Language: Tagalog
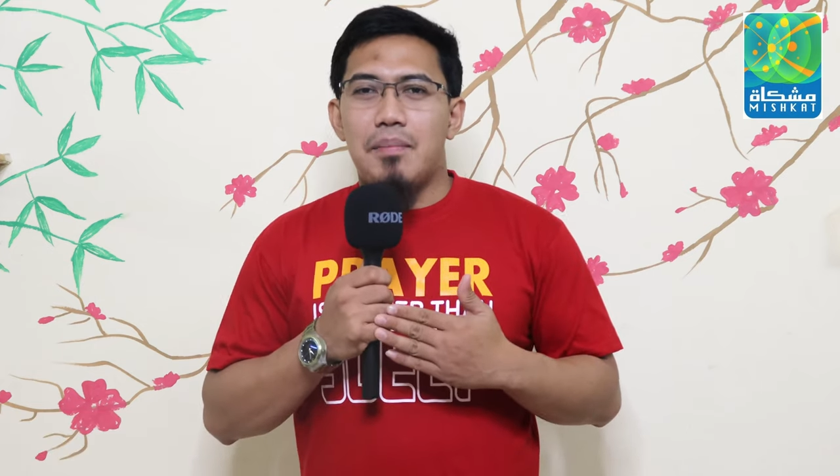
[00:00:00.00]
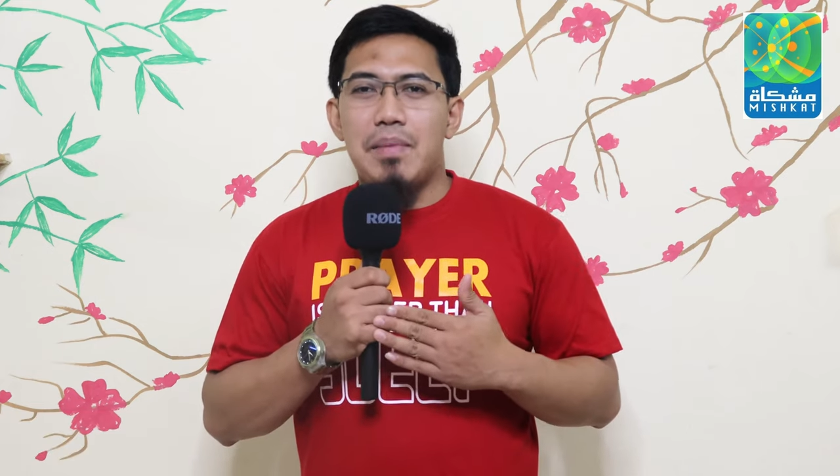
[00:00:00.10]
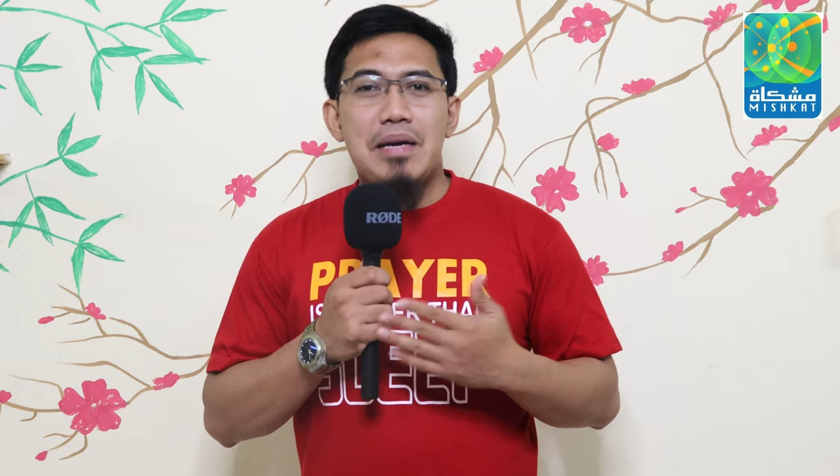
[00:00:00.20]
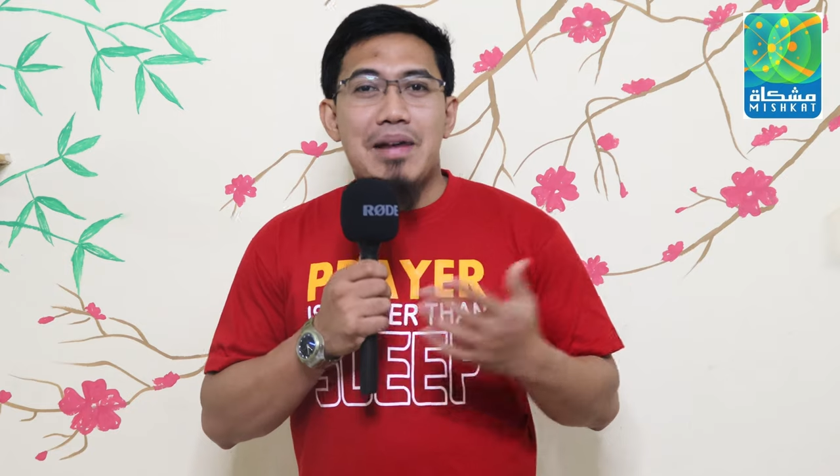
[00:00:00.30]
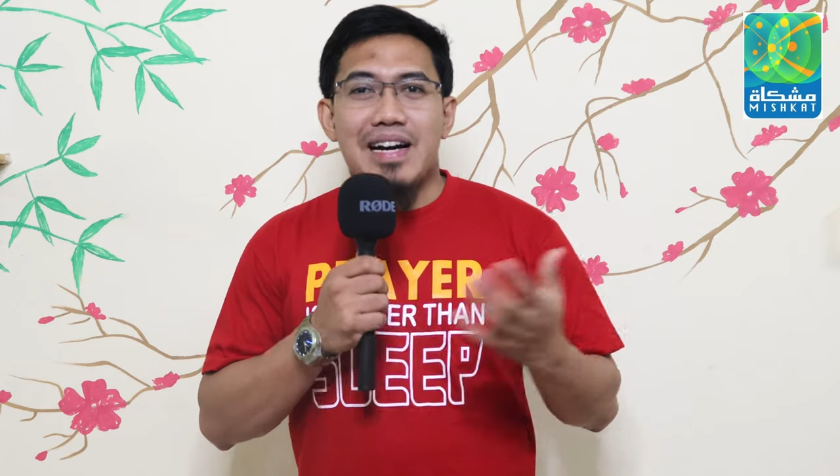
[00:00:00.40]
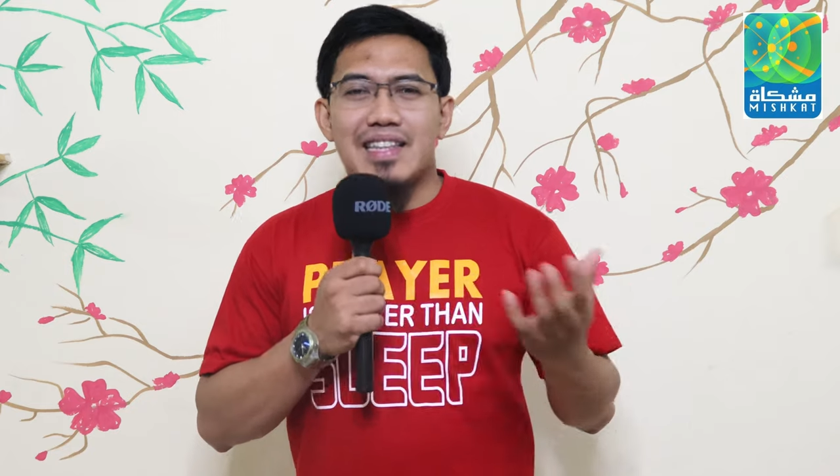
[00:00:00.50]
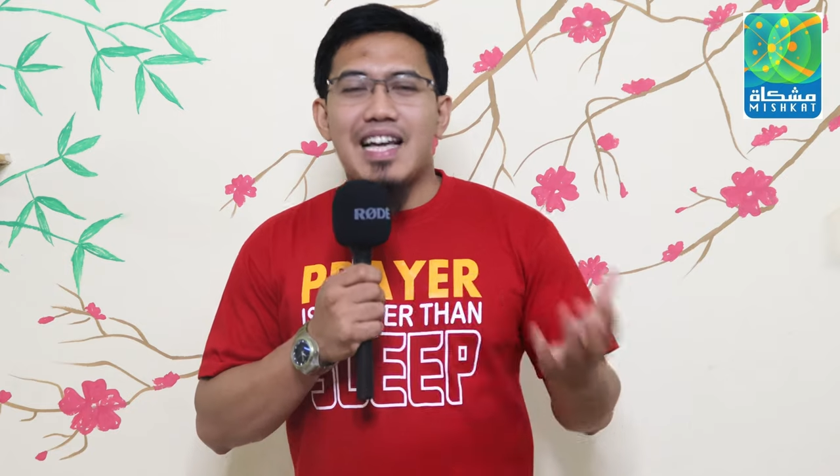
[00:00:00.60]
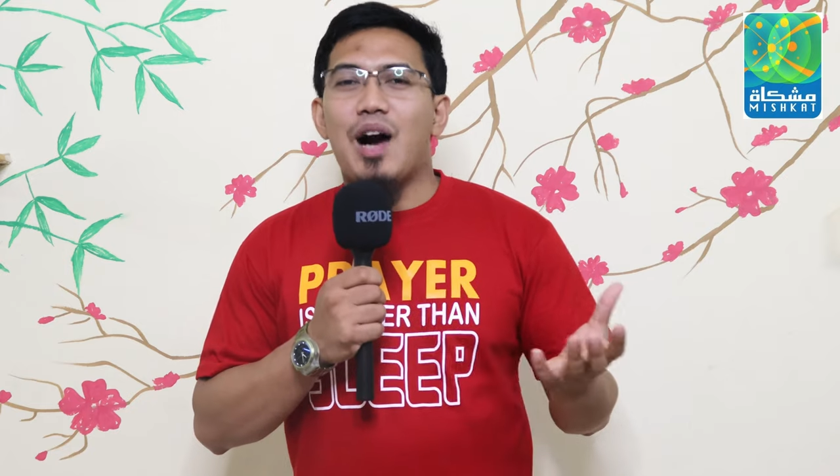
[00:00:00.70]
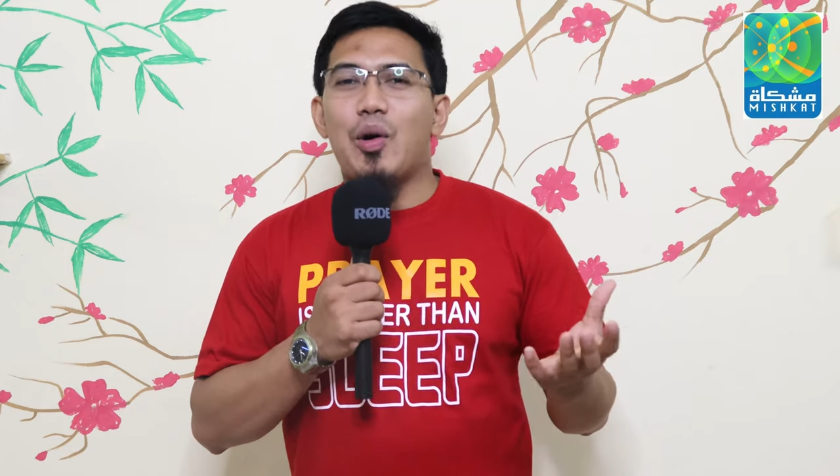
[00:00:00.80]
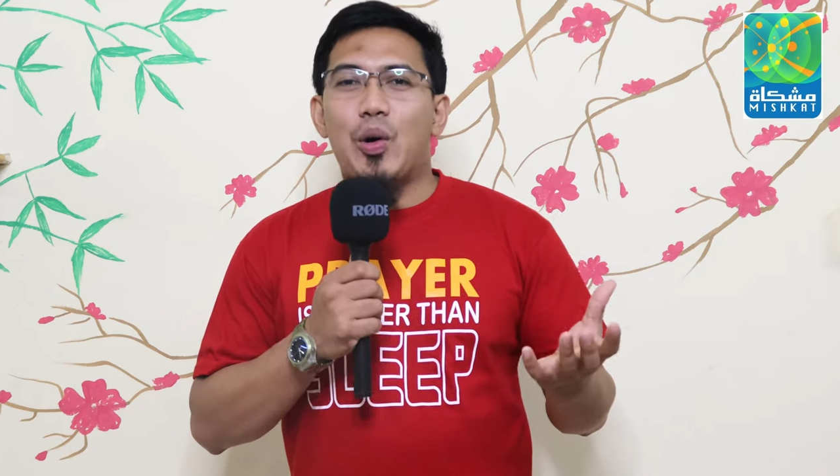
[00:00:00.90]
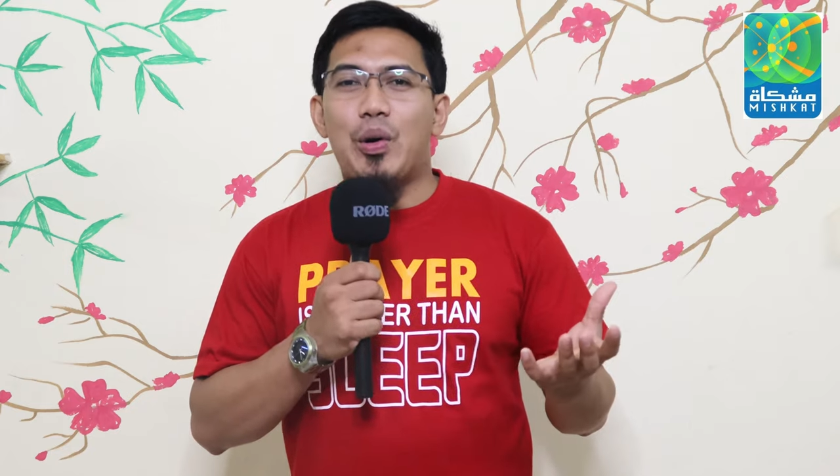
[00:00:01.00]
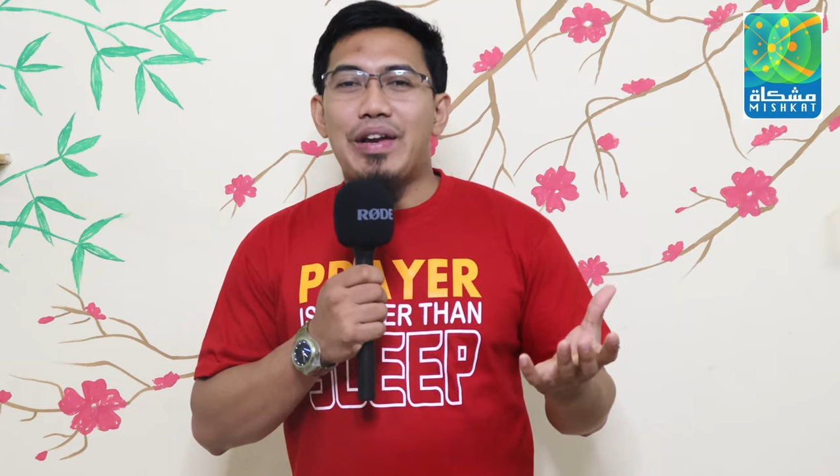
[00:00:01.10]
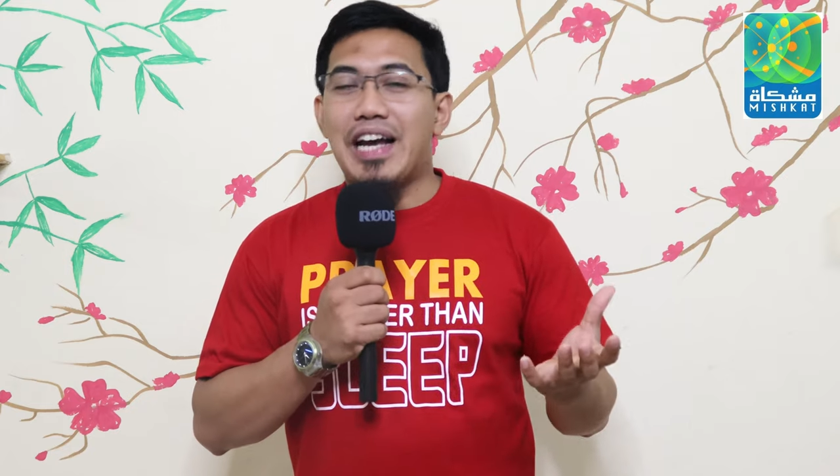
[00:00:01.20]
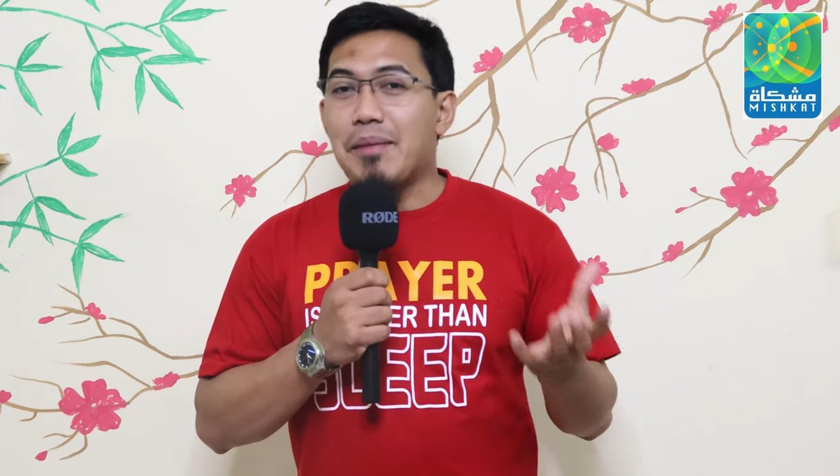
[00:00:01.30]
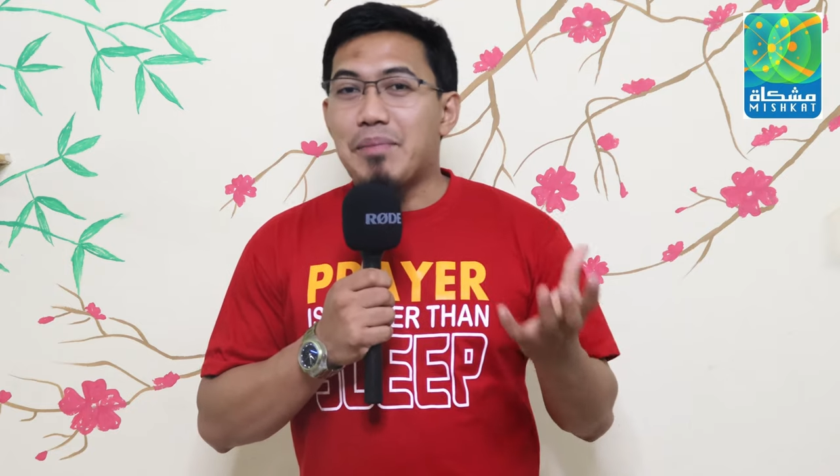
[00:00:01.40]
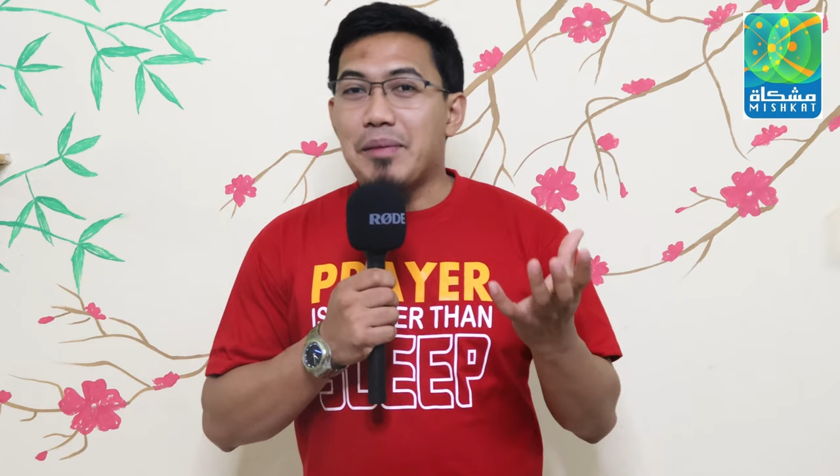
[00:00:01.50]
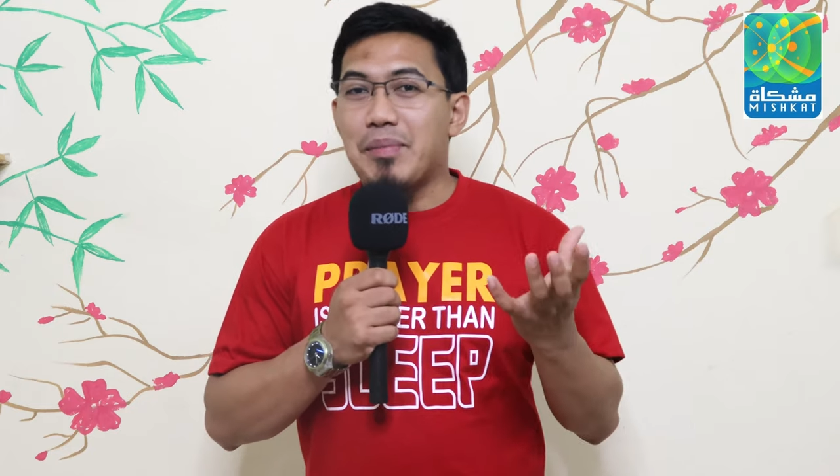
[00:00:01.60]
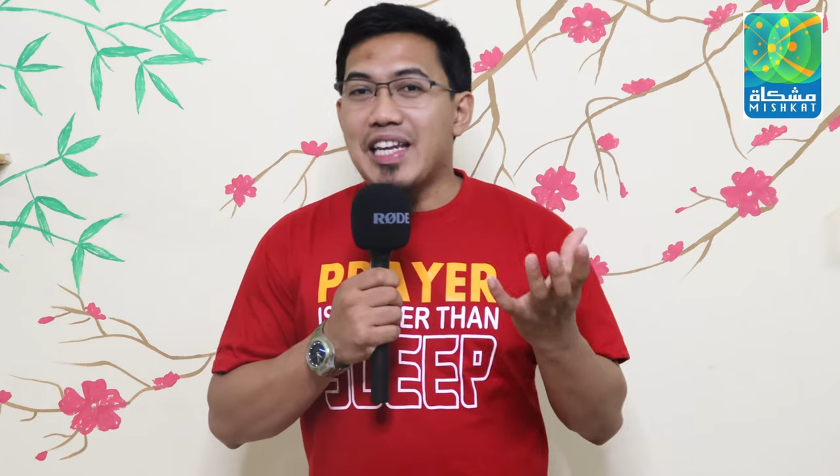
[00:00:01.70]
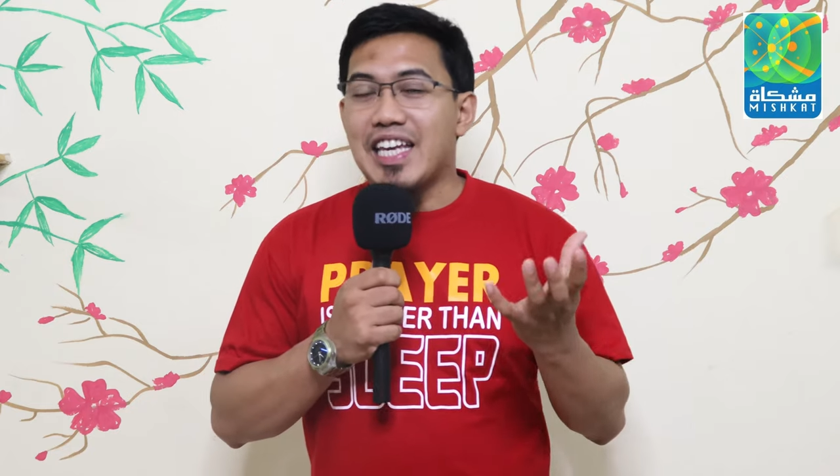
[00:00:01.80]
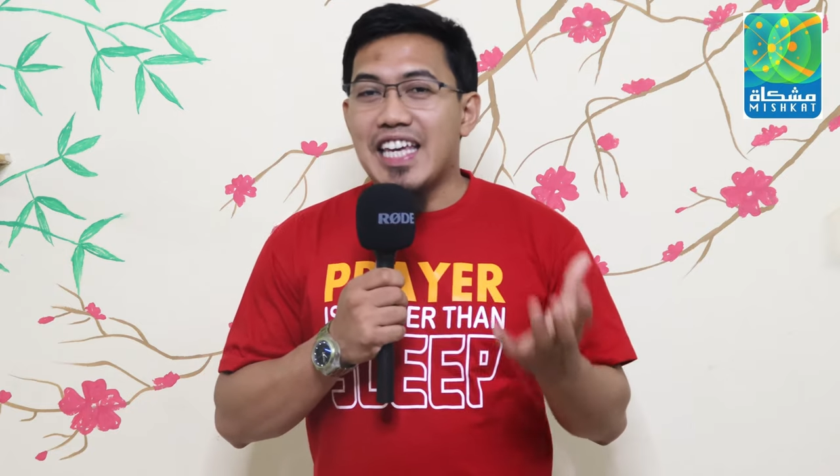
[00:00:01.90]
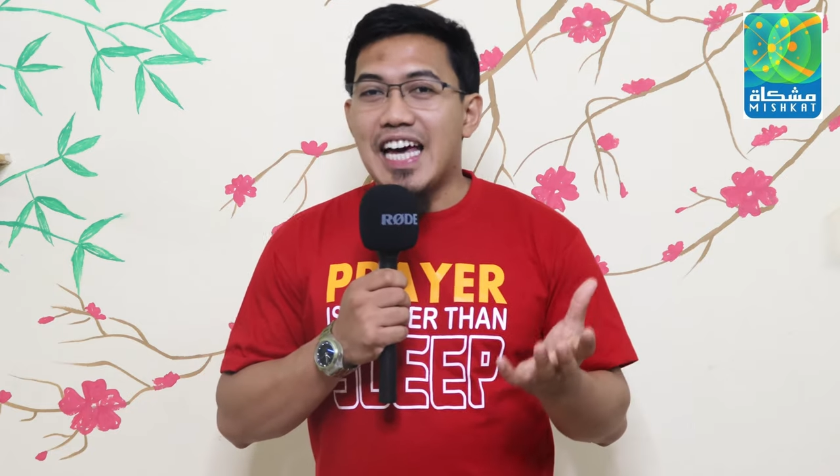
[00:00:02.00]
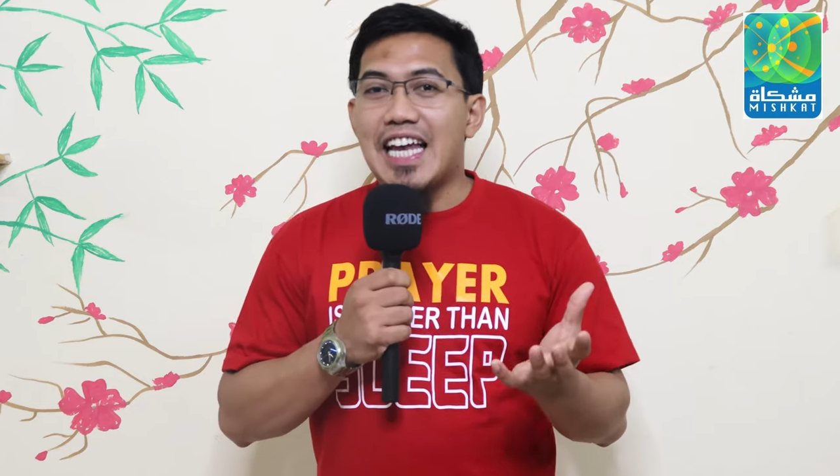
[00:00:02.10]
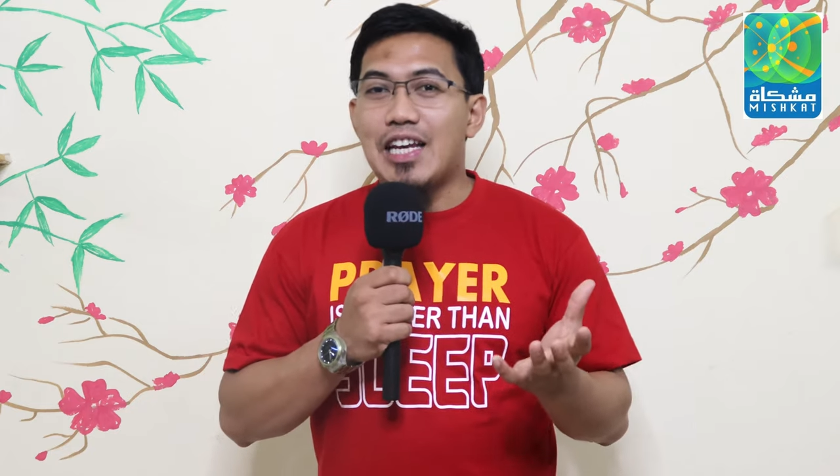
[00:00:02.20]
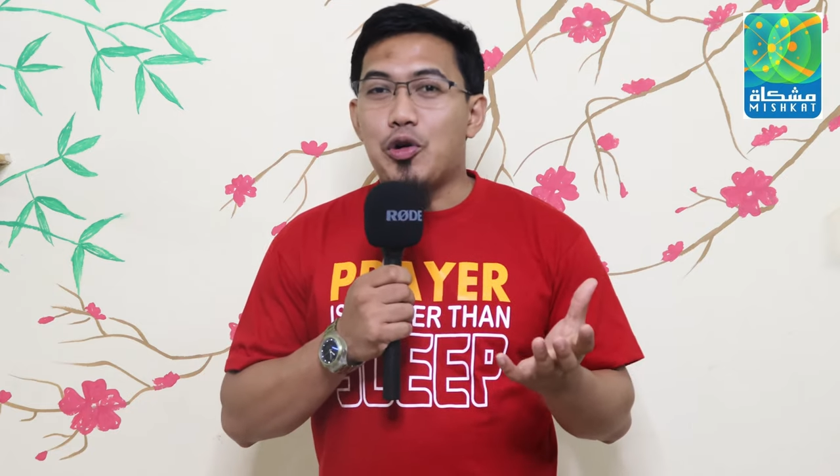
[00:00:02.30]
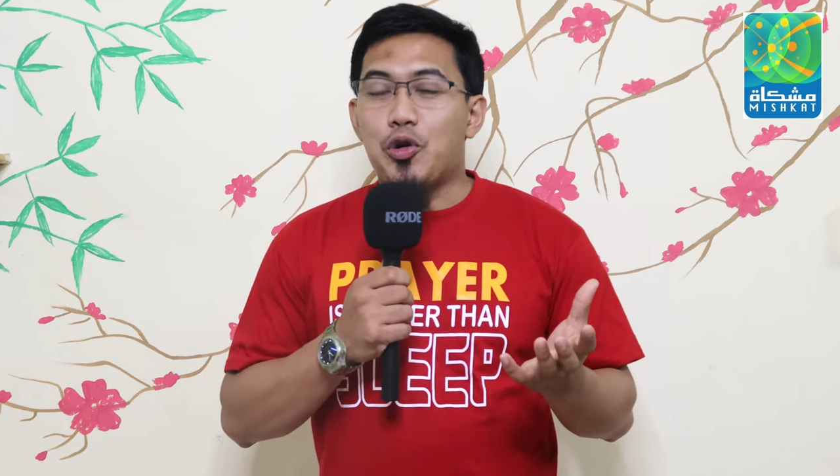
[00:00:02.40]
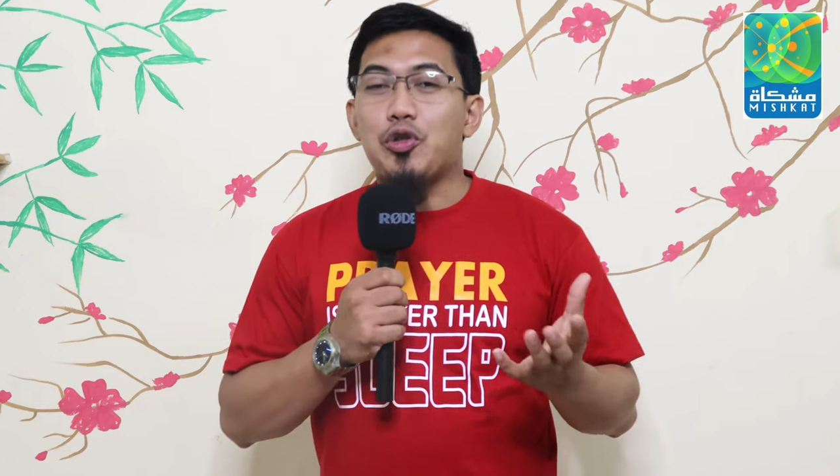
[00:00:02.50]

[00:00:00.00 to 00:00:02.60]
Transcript: May mga tao na kapag binigyan